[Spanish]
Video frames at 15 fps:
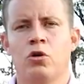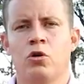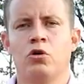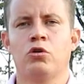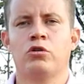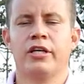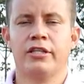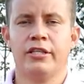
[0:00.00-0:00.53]
con
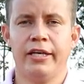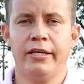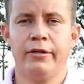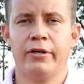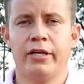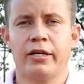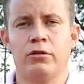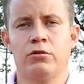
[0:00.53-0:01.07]
los que se
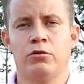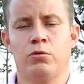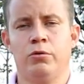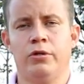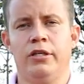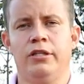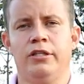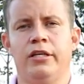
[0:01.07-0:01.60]
iban a
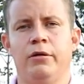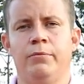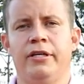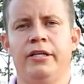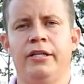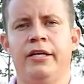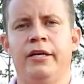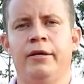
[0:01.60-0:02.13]
construir
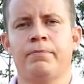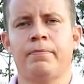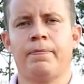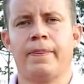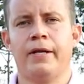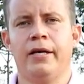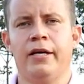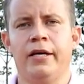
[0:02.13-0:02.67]
inicialmente
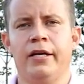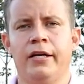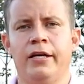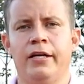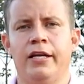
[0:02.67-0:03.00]
eh,